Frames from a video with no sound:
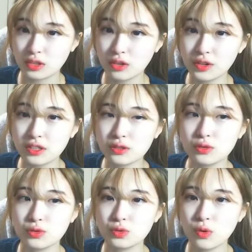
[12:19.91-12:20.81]
그런
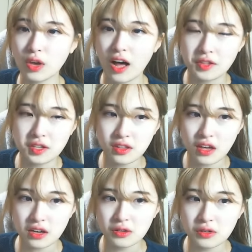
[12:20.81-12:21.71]
뜻으로 쏜 게
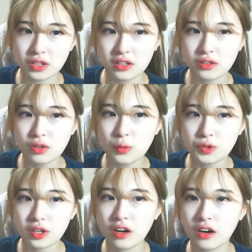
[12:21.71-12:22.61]
아닌데 그렇게 되는 거
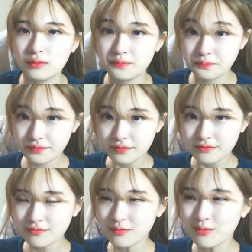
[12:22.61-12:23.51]
보니까
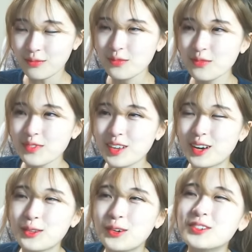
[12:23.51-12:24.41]

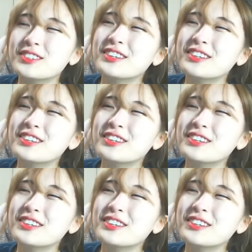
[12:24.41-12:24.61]
아 너무